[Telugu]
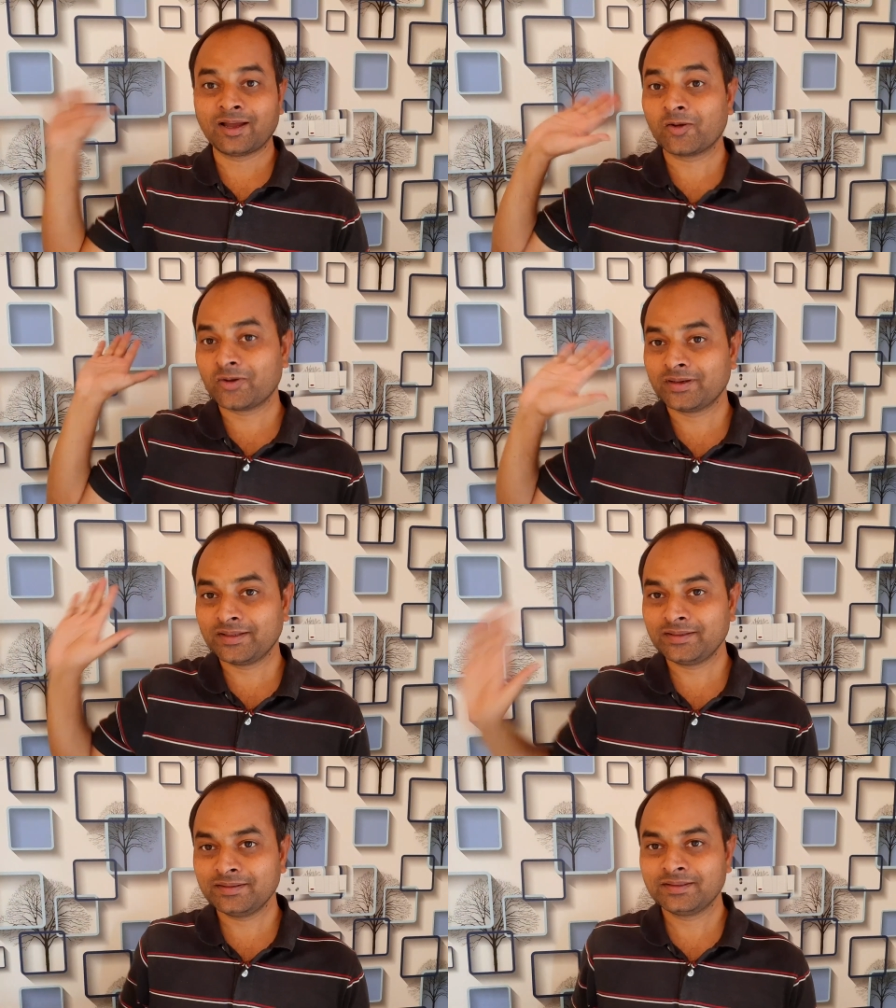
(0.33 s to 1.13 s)
హలో
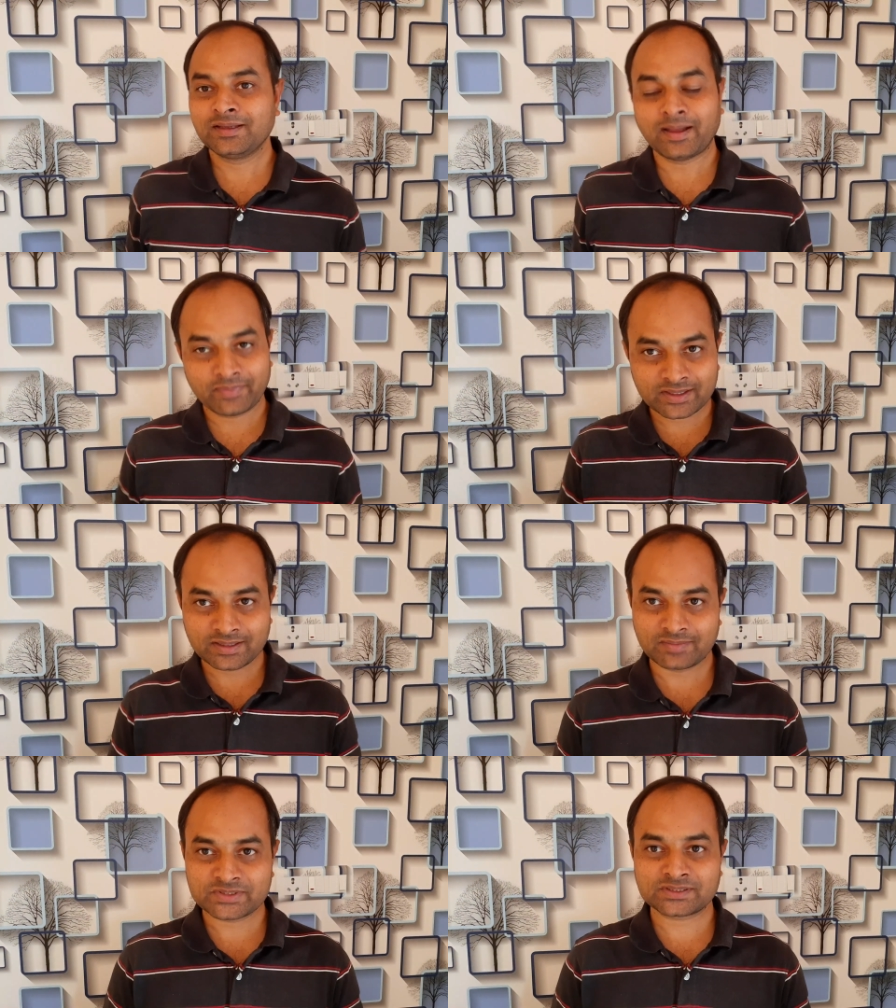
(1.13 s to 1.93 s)
అండి అందరికీ
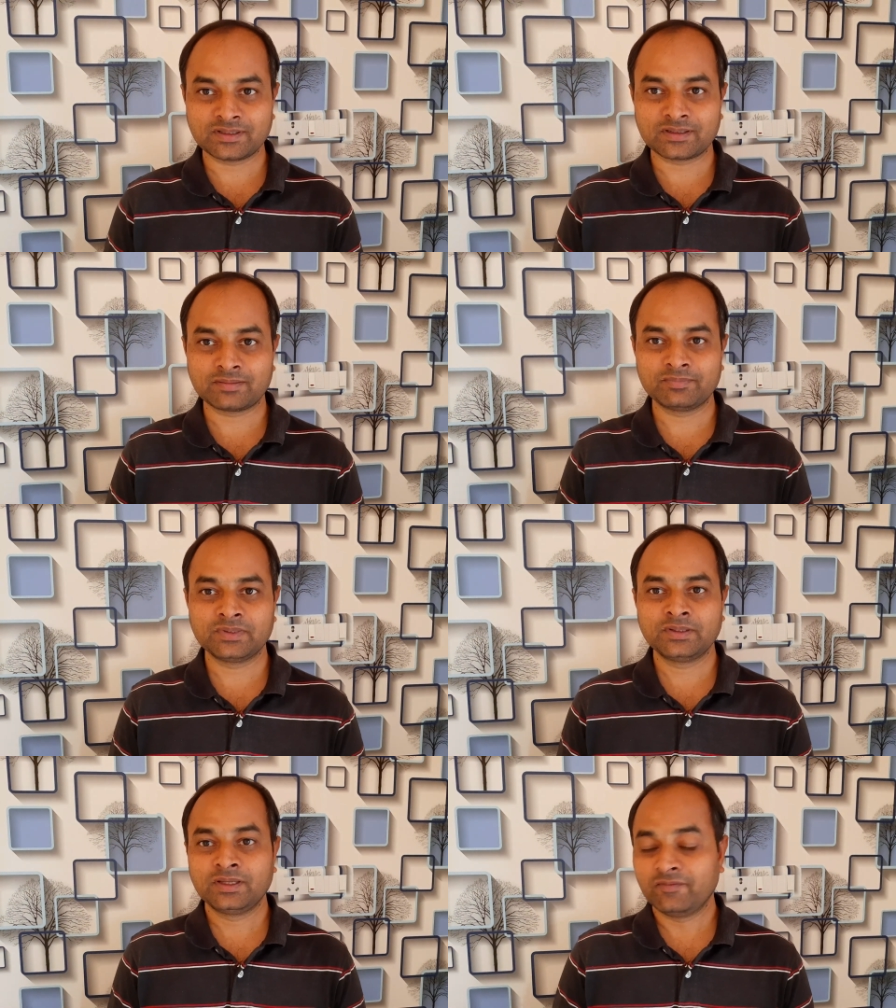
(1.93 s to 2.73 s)
నమస్కారం
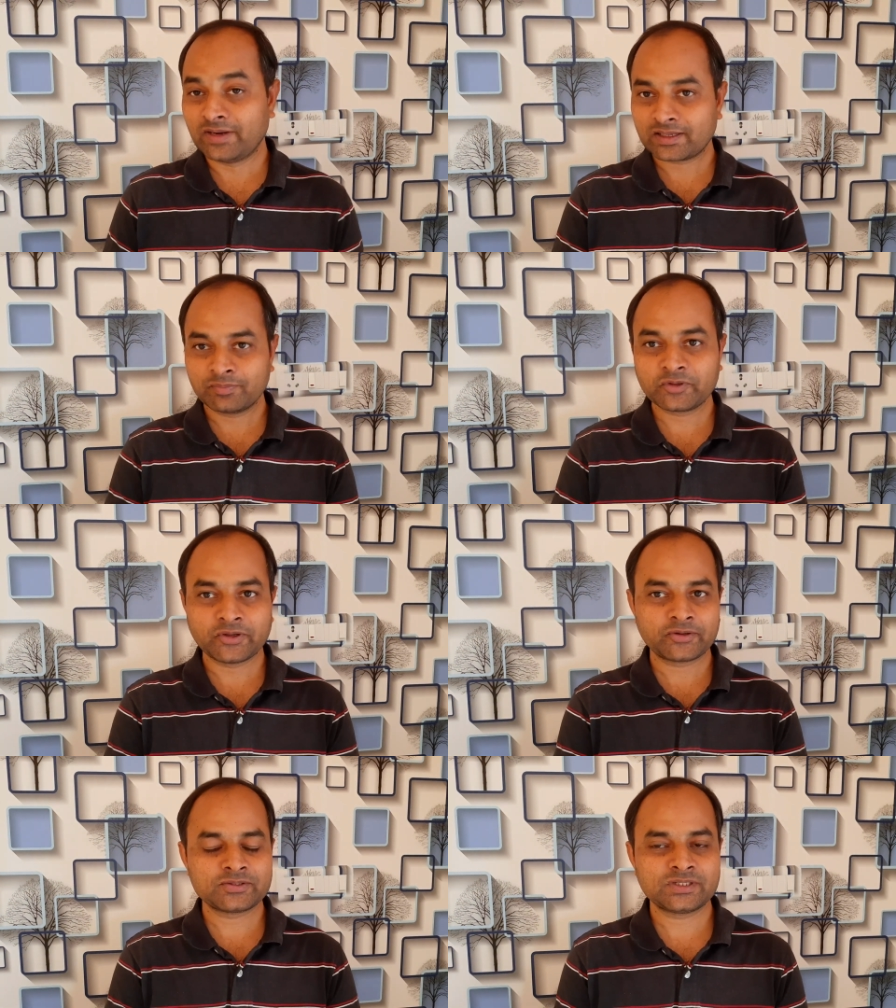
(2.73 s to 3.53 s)
వెల్కమ్ టు
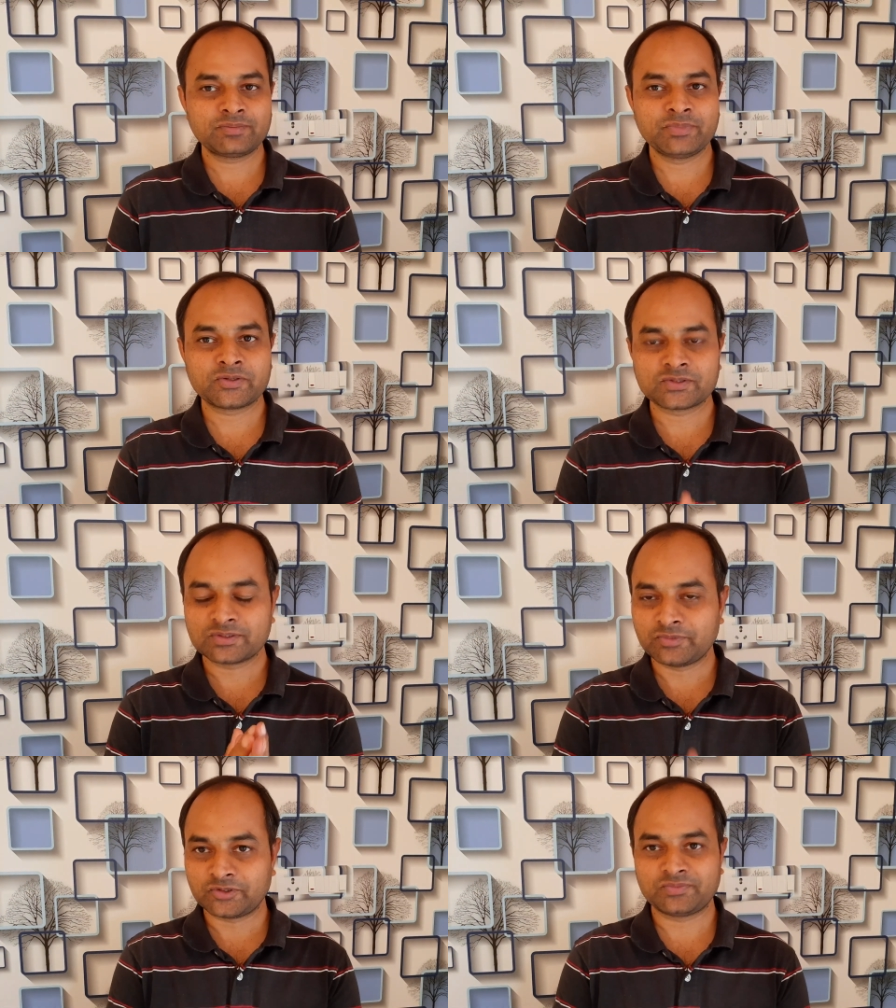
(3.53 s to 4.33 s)
ఏ టు జెడ్
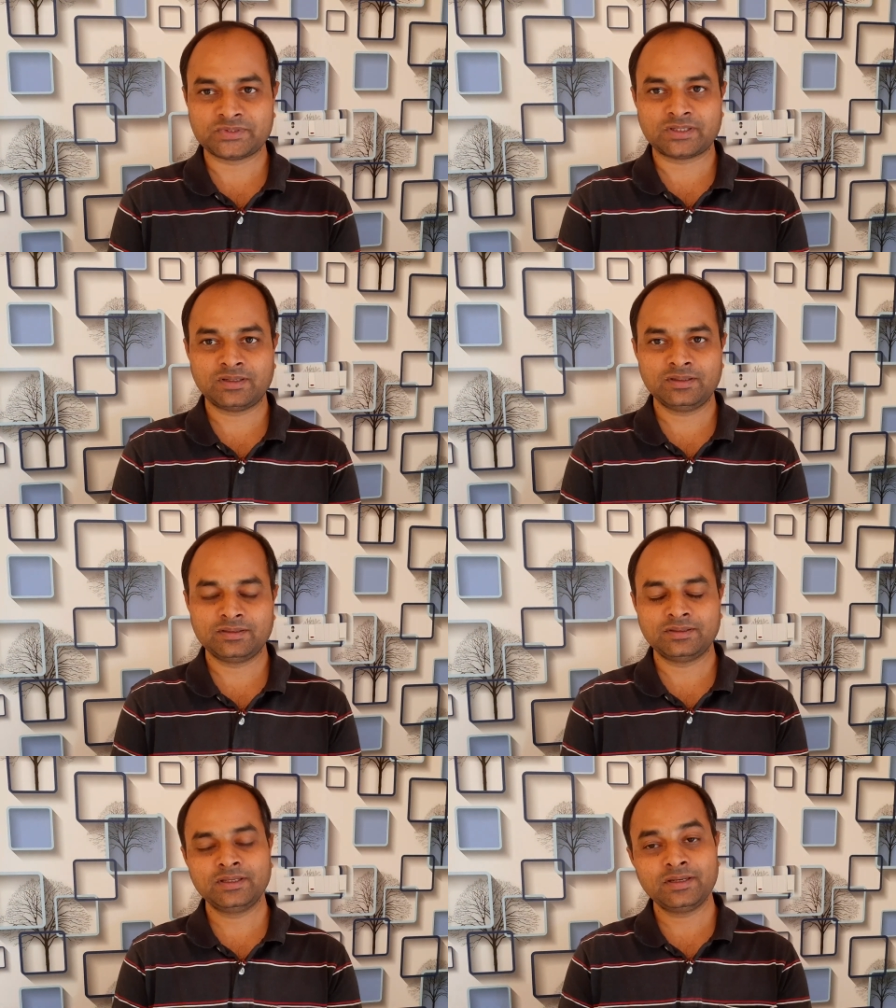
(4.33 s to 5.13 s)
మీకోసం యూట్యూబ్ ఛానల్
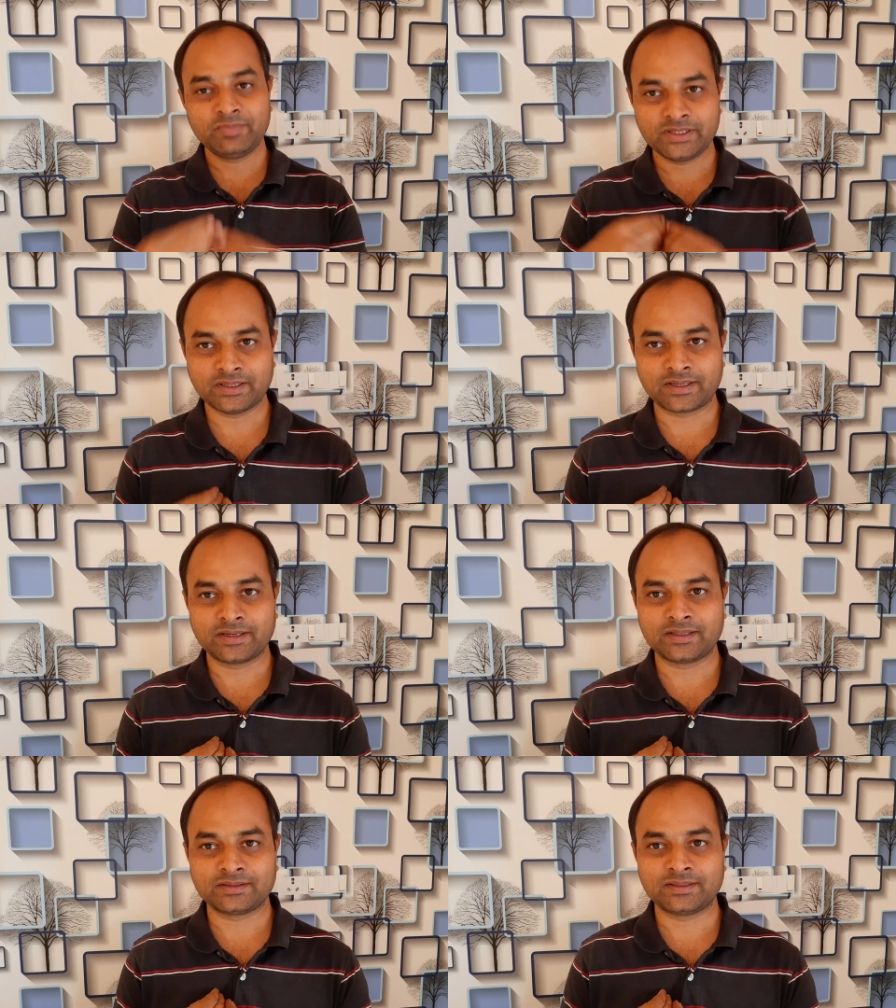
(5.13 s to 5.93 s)
నేను మీ
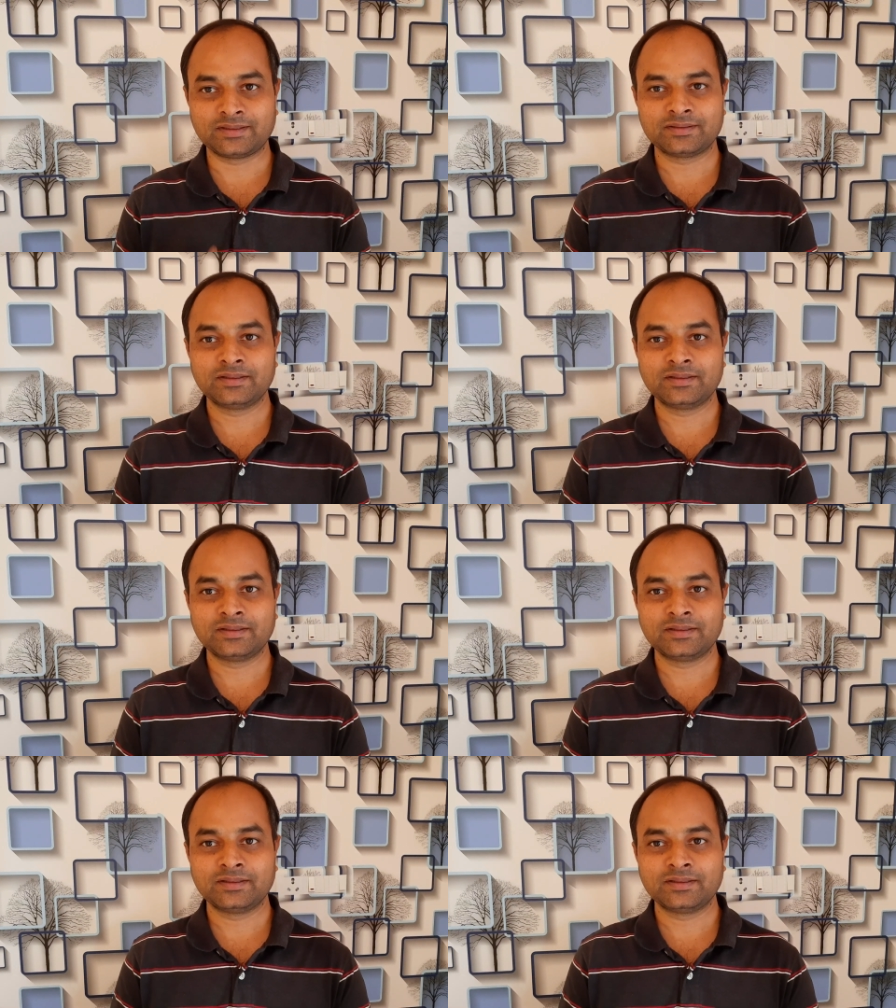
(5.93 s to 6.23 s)
హరినాథిని